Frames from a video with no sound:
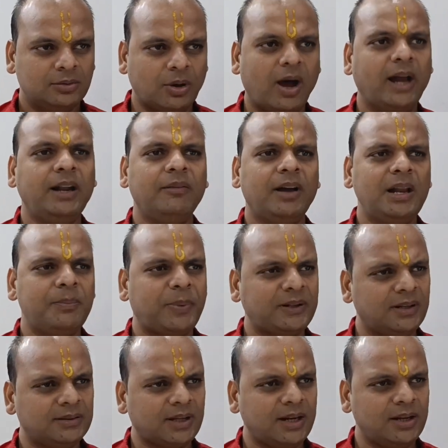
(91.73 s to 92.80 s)
तो आने वाली
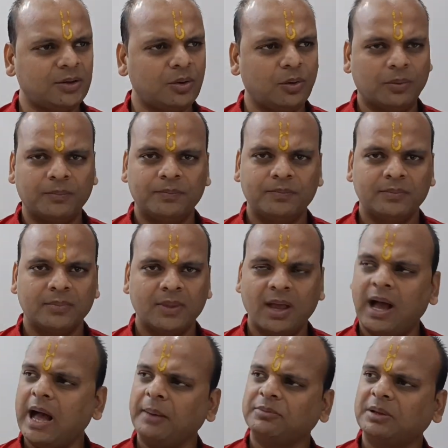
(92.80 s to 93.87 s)
पंद्रह तारीख को
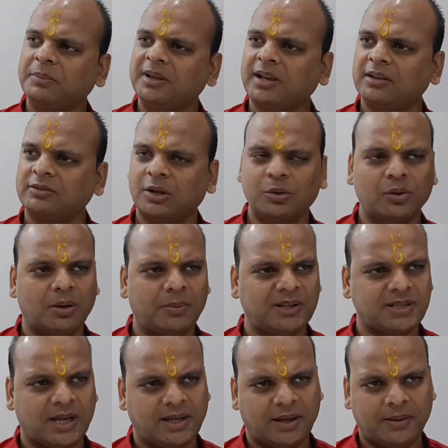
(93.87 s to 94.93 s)
आप सभी का सहयोग
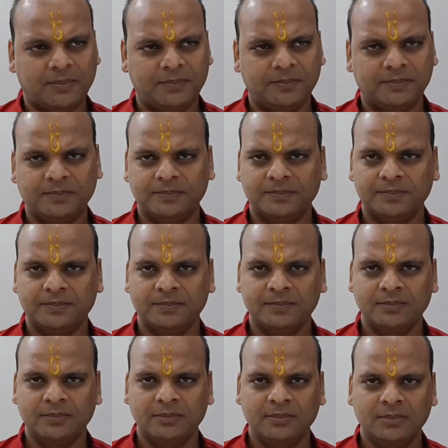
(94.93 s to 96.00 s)
हमें चाहिए
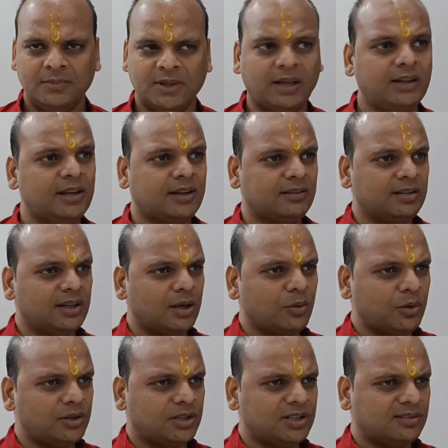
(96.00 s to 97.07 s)
यदि किसी की
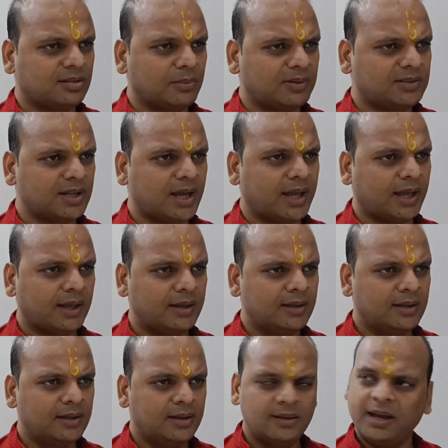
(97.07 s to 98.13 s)
कोई निजी समस्या है
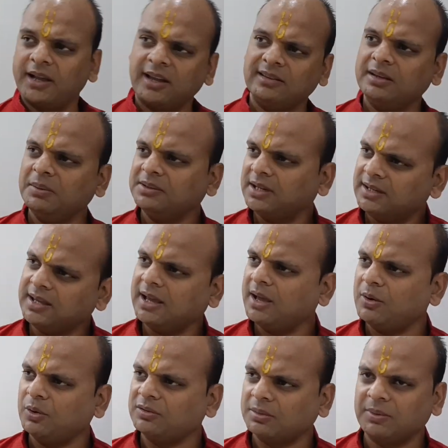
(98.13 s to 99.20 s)
या किसी भी तरीके
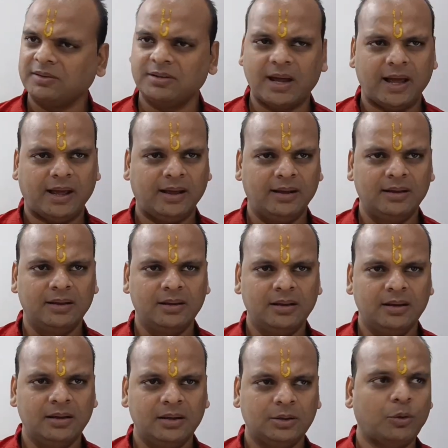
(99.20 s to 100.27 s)
की कोई समस्या है
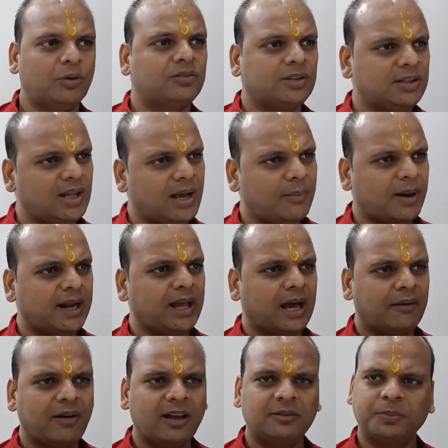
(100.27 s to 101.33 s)
तो वो सीधे हमारे
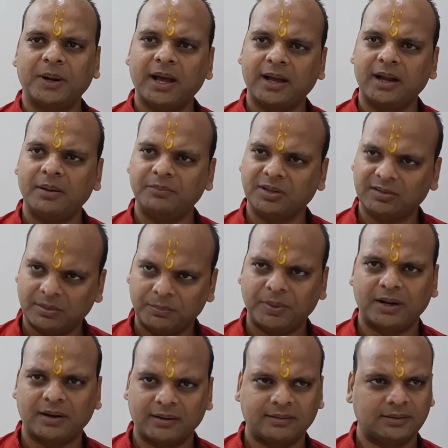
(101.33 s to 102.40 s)
आवास पर आकर हमसे
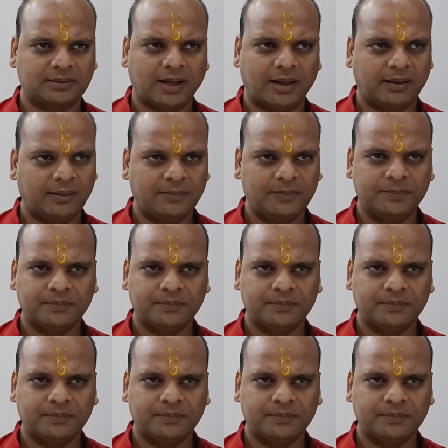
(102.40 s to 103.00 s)
संपर्क कर सकता है